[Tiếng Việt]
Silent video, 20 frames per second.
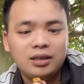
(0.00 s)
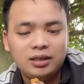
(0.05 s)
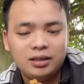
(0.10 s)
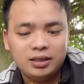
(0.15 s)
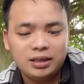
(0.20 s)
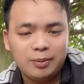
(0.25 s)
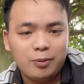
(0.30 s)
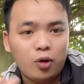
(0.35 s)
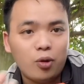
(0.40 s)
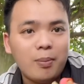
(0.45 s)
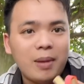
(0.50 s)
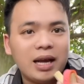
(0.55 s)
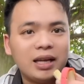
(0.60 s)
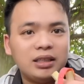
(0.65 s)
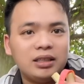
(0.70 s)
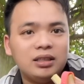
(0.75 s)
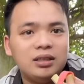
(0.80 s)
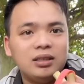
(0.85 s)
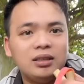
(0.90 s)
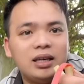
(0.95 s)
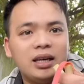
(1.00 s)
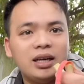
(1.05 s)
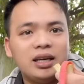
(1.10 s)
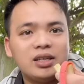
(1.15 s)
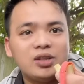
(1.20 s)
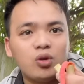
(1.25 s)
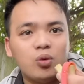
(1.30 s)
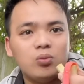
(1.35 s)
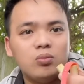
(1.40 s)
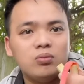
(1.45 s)
xem nó có mạnh như cái
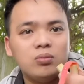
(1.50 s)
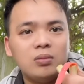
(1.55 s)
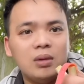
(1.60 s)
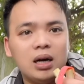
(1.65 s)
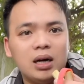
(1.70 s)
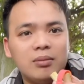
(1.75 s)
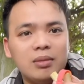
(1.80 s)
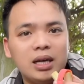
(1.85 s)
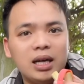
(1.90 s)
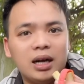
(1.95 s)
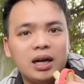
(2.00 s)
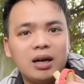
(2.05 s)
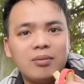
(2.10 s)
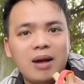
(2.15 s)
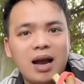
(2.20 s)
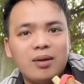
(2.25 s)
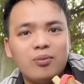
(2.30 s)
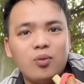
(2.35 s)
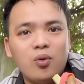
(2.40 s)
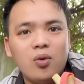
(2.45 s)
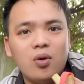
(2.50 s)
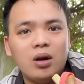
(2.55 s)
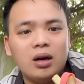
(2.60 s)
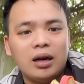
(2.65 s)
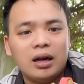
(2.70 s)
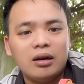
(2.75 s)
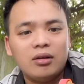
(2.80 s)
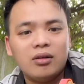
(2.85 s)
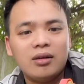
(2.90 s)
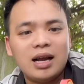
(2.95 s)
súng mà bây giờ các bạn mua
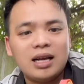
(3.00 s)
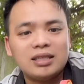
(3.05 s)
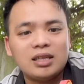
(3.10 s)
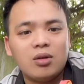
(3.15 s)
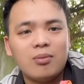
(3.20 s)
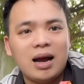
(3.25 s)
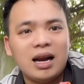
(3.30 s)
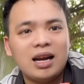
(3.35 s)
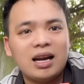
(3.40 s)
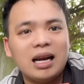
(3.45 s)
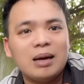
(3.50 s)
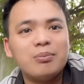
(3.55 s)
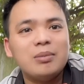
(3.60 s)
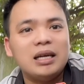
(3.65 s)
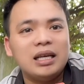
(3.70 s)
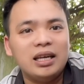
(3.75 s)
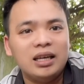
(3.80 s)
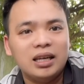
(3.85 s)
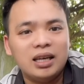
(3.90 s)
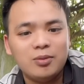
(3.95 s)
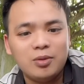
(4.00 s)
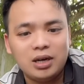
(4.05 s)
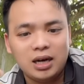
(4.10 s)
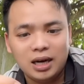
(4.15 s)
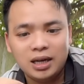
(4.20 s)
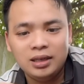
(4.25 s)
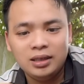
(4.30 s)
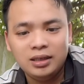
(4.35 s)
là nó đang giao bán là 50.000 đấy mọi người